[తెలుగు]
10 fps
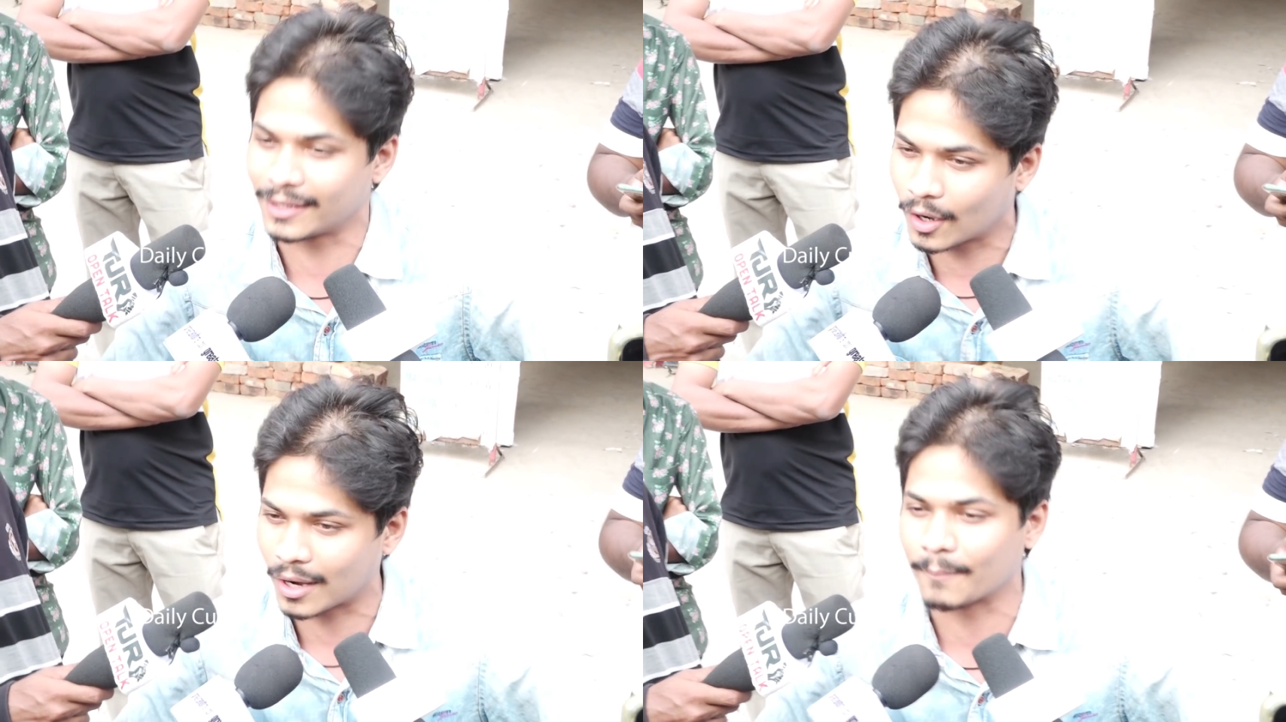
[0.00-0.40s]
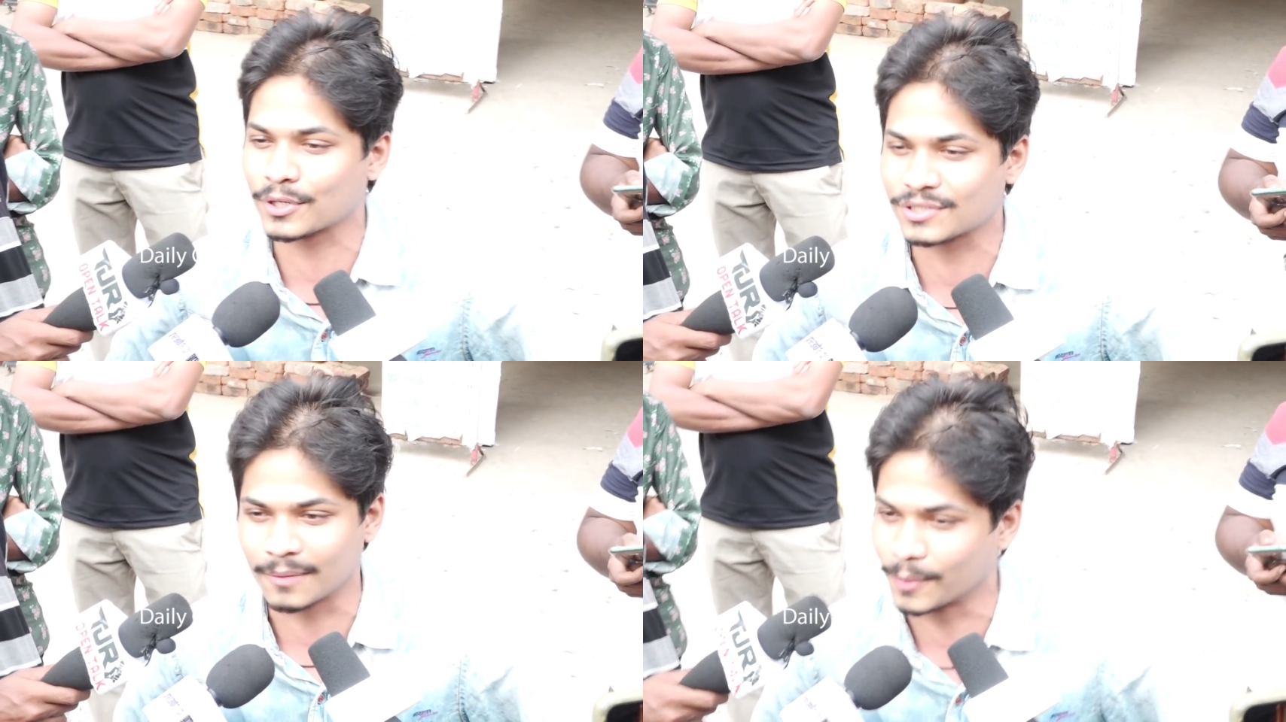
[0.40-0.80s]
ఇలా
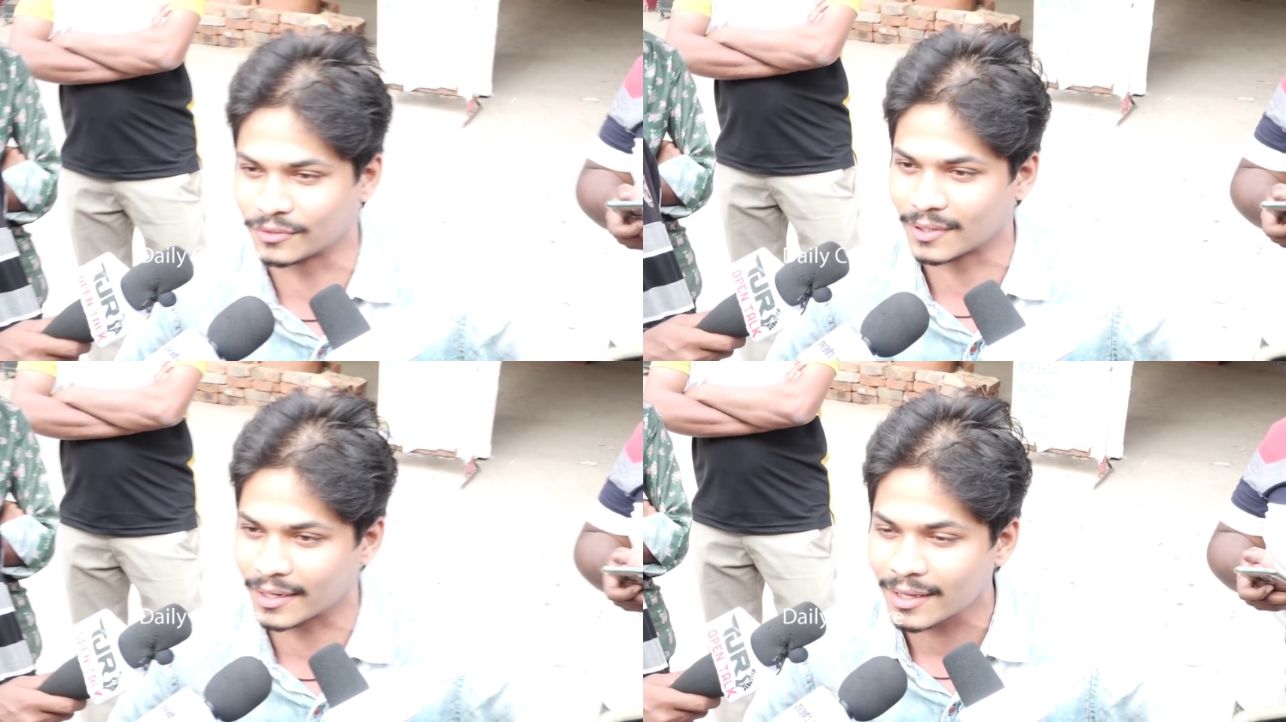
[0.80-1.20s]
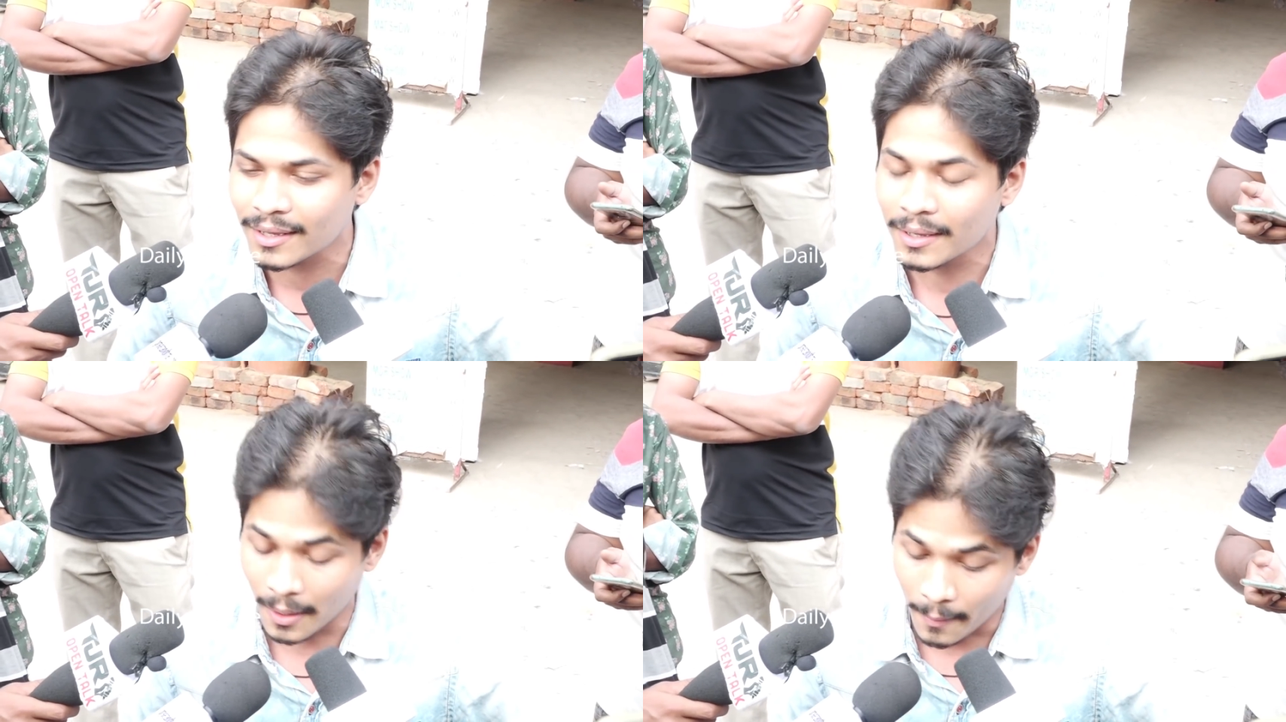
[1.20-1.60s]
కంపోజ్కి వెళ్ళిపోతుందని
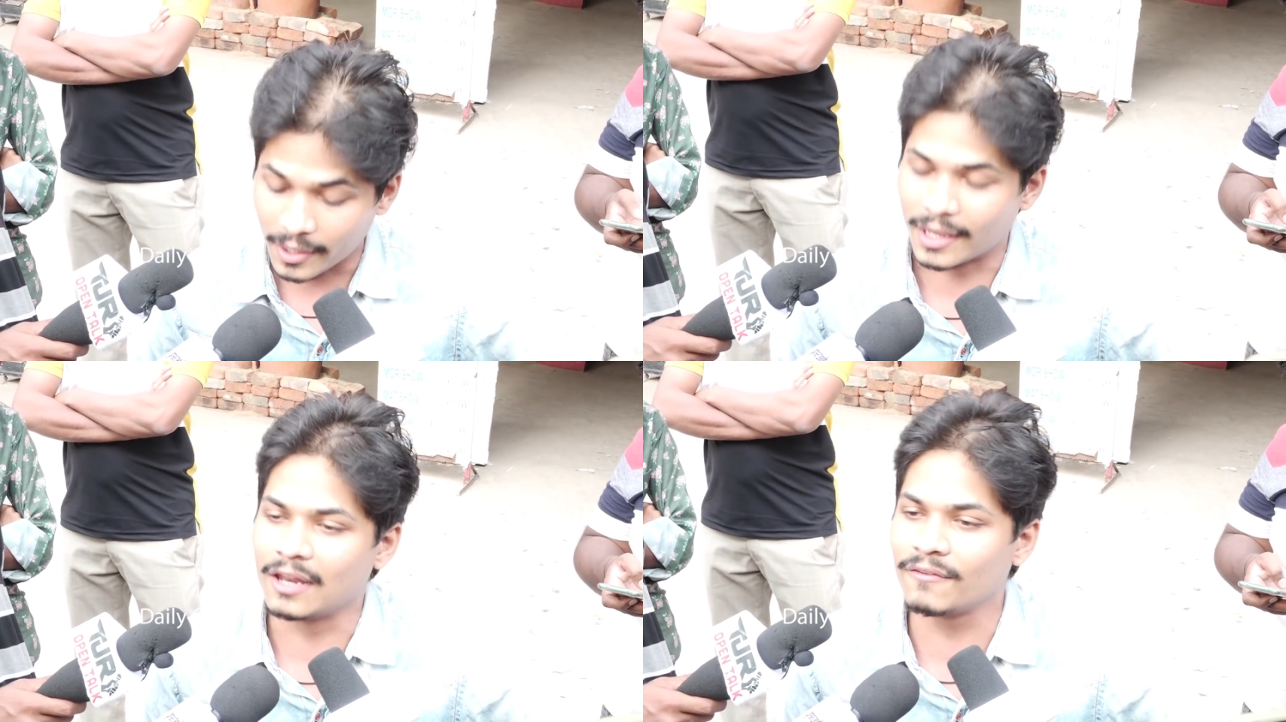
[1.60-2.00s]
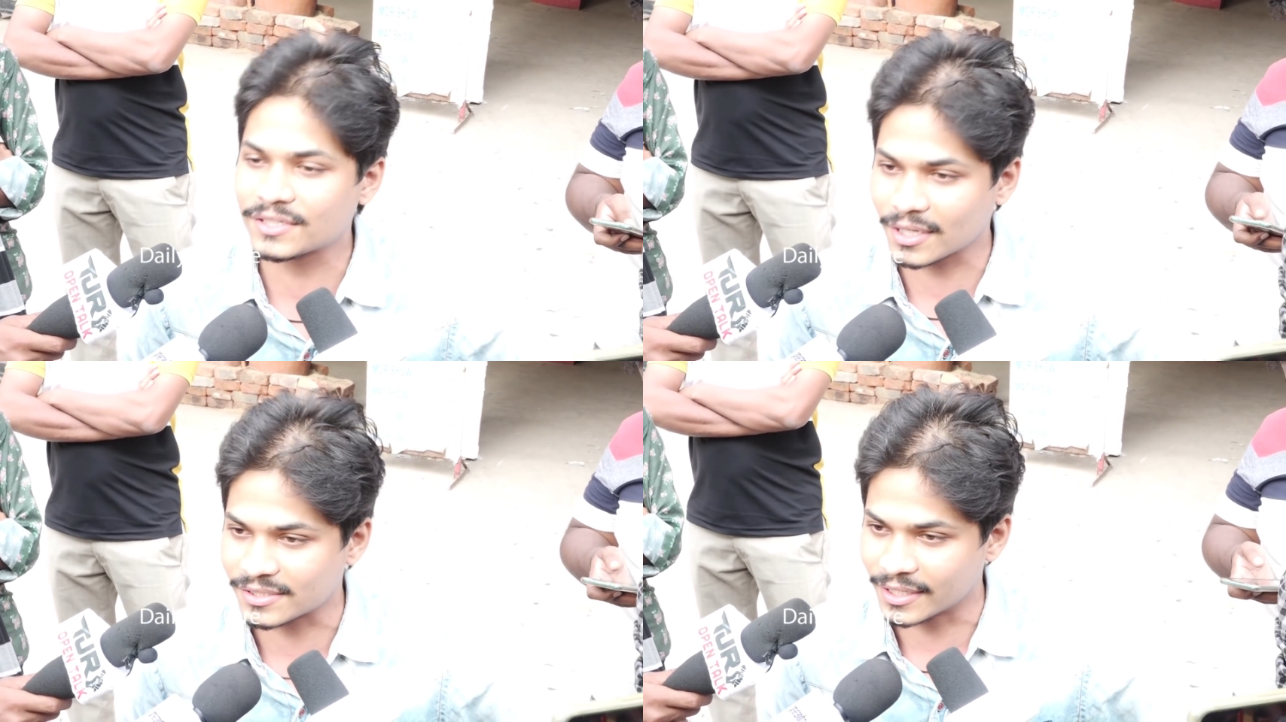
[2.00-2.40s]

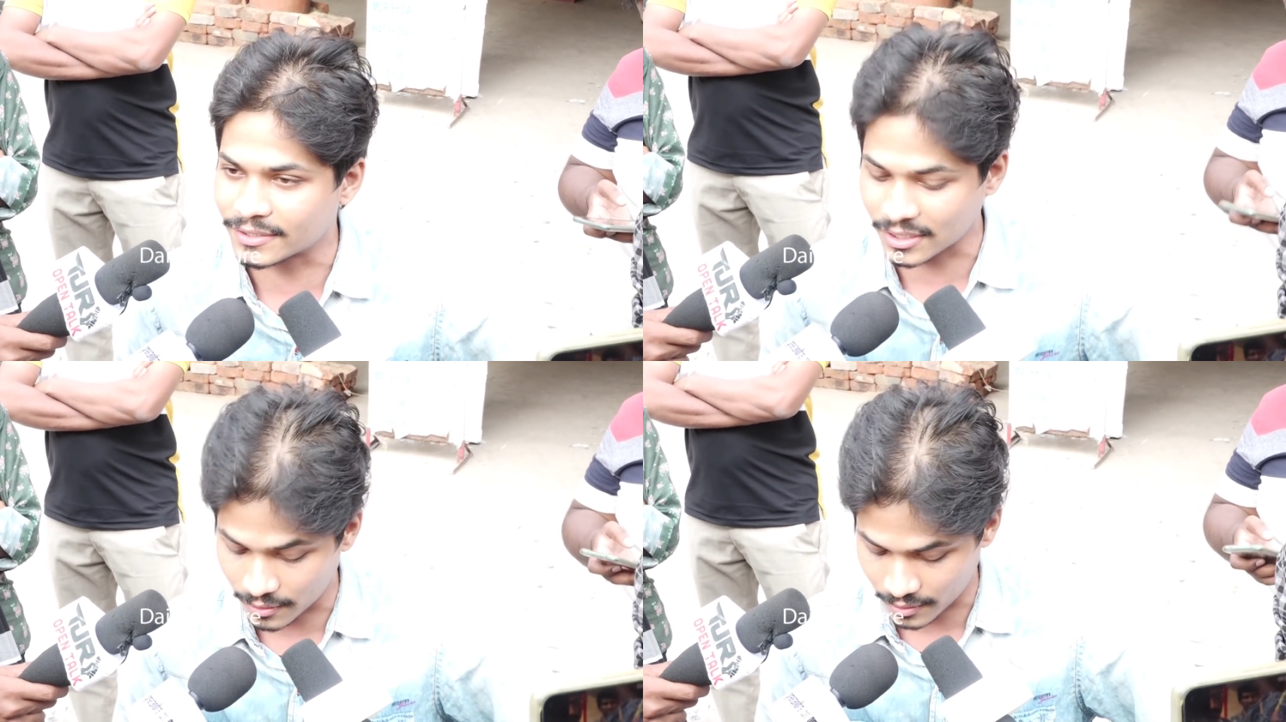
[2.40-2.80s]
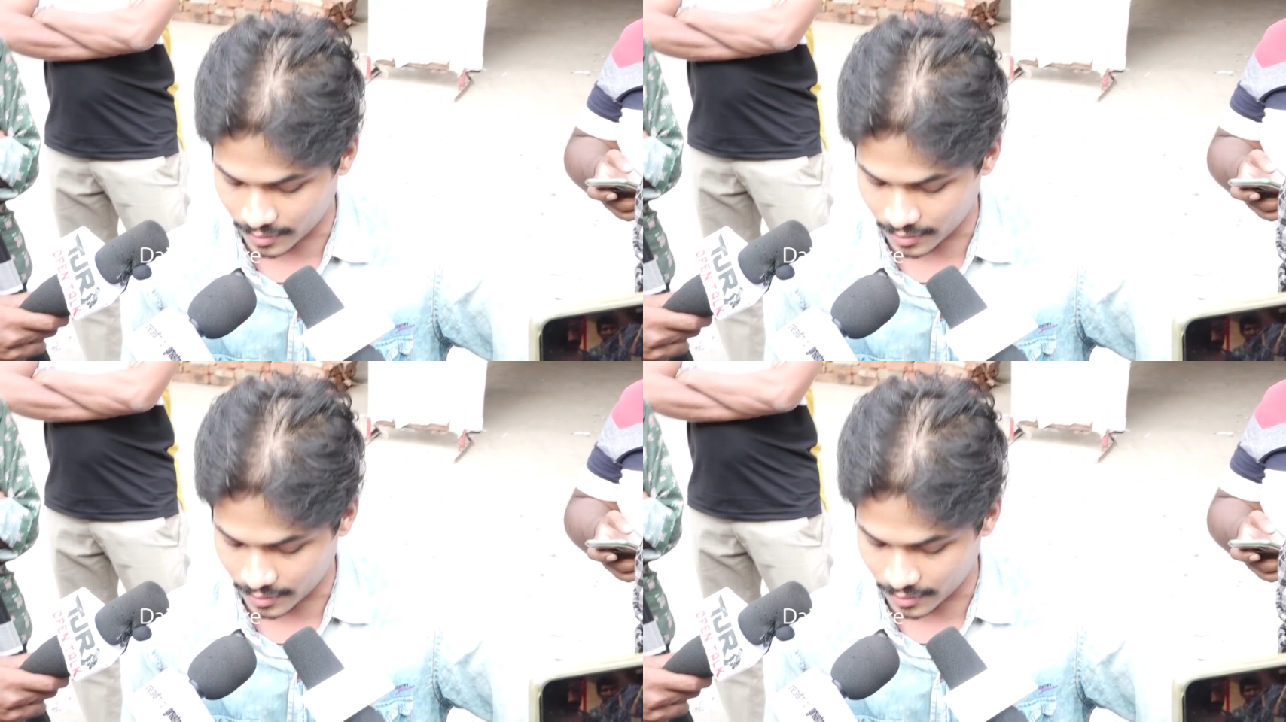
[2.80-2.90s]
ఎలివేషన్ సీన్స్